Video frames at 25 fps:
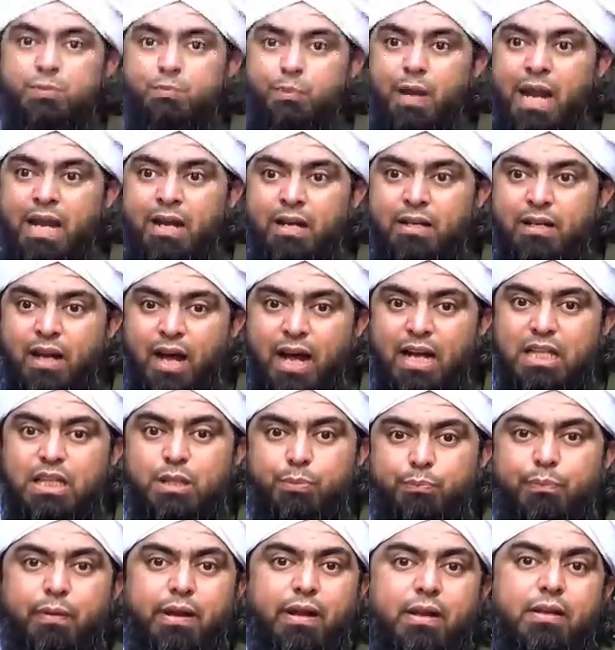इस प्लेनेट
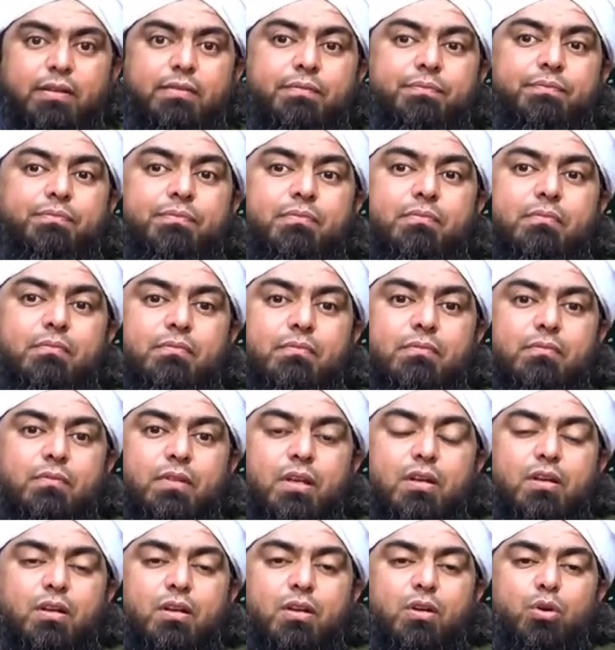अर्थ पे
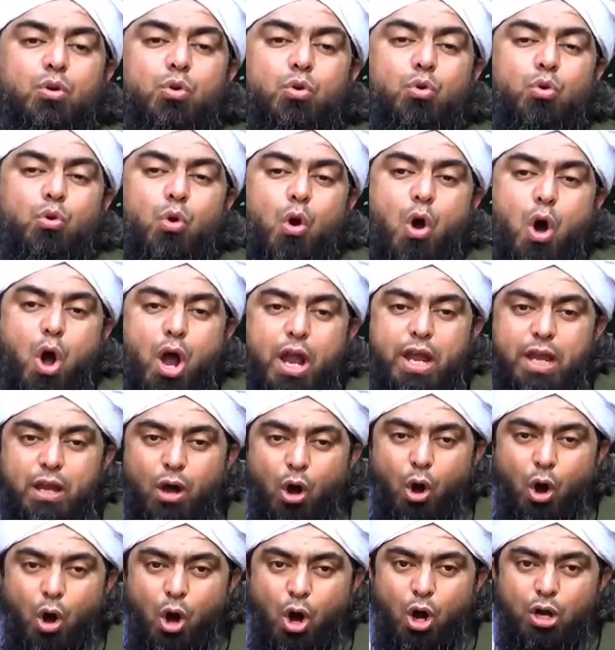कोई
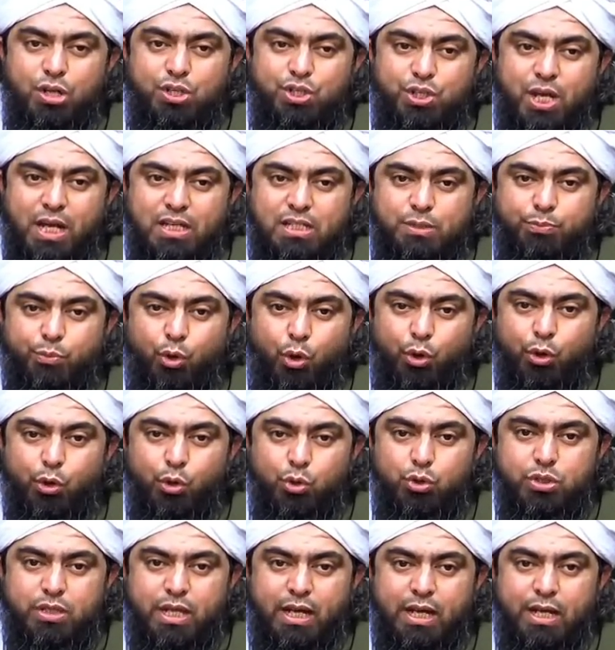और शख्स
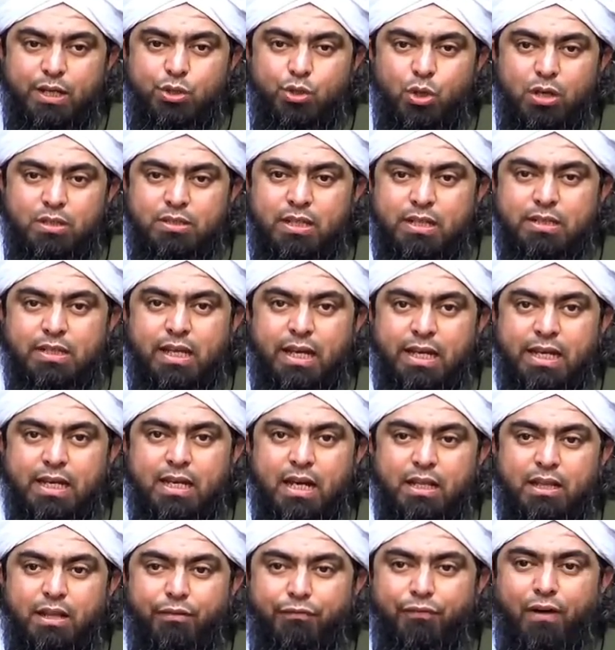प्रोड्यूस करें जो हजरत अली
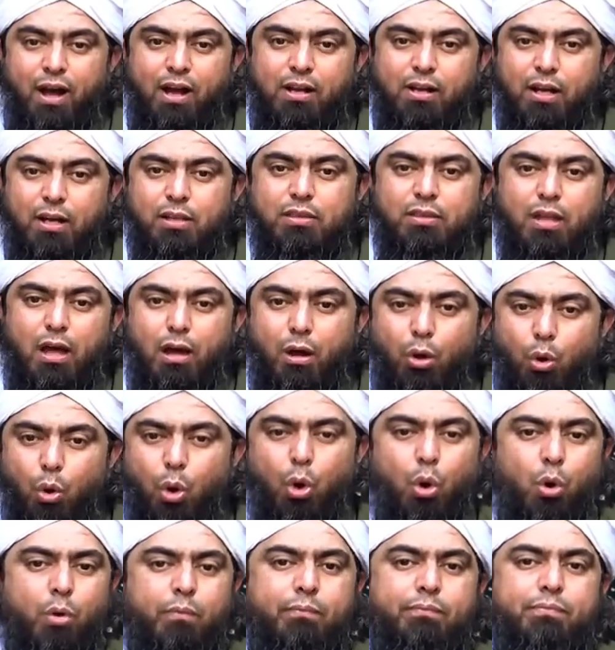का दिफा करता
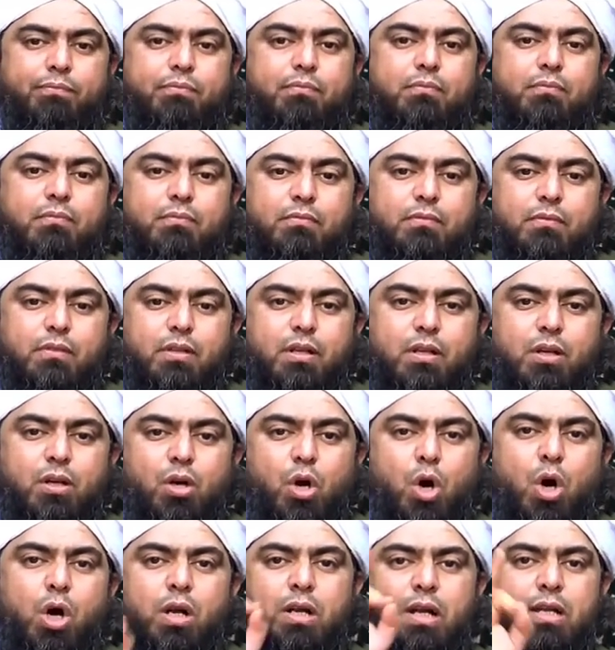हो
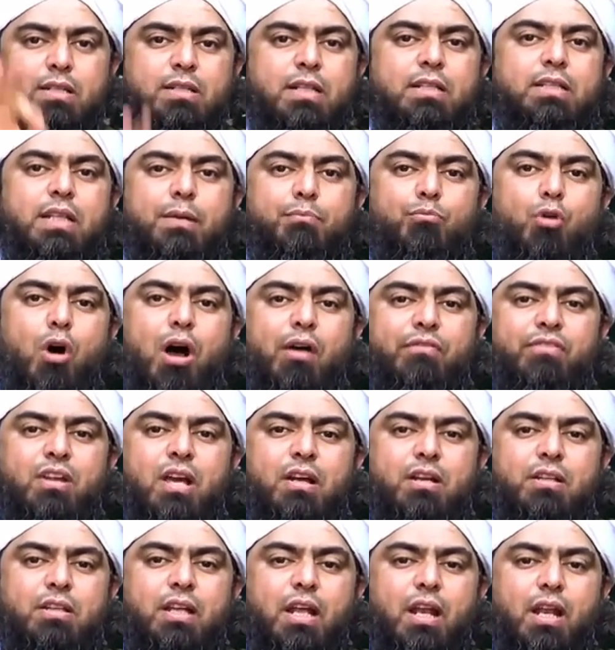और हजरत
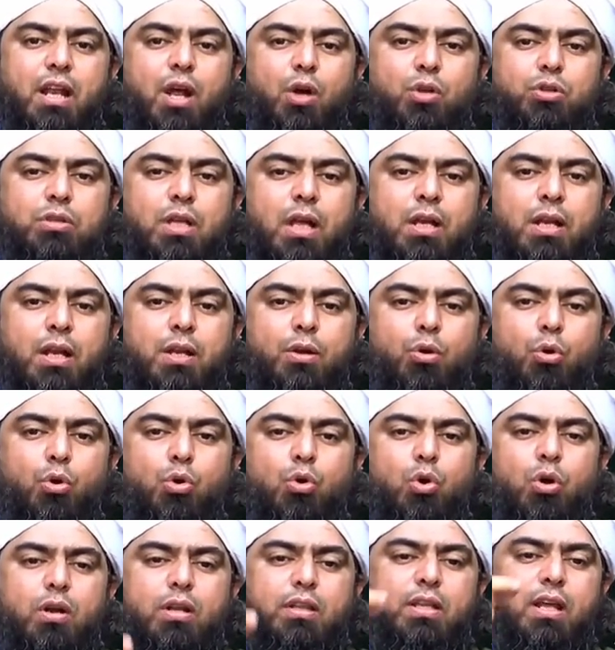मुआविया रदी अल्लाह तहो
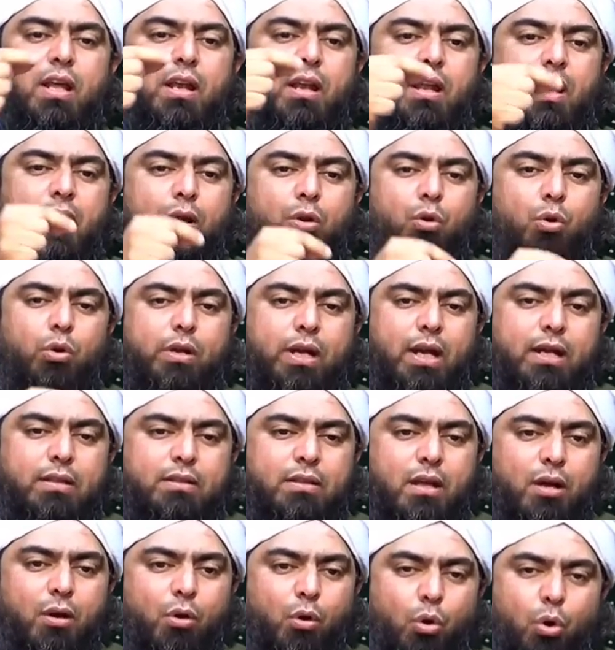को रदी अल्लाह हो
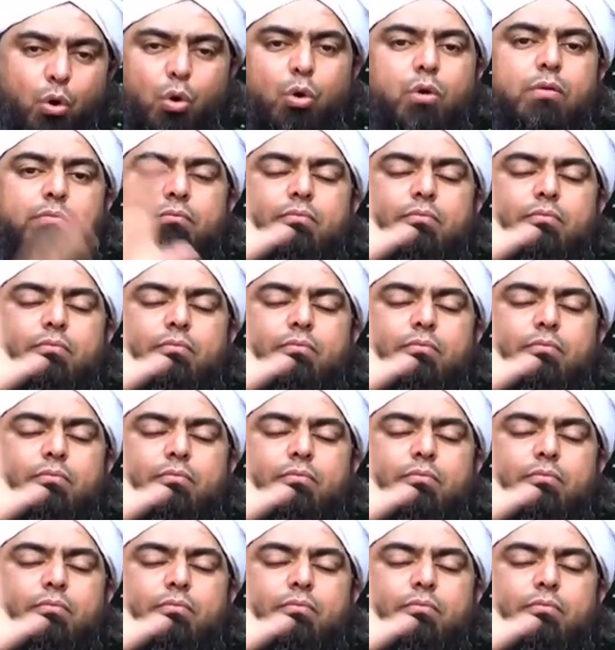कहता हो